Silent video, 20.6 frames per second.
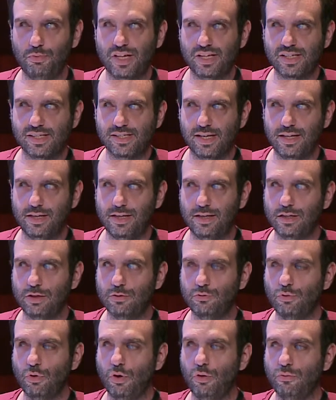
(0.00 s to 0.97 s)
d'accès à la
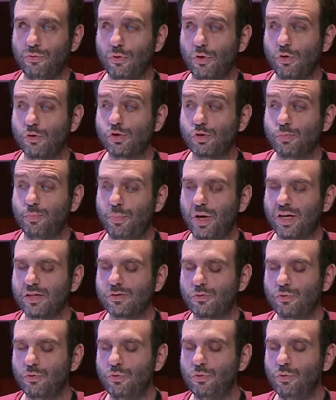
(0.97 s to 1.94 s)
lecture en France,
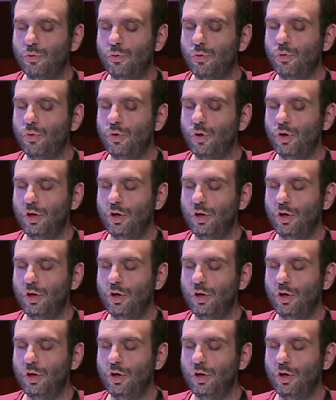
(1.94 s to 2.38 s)
parce que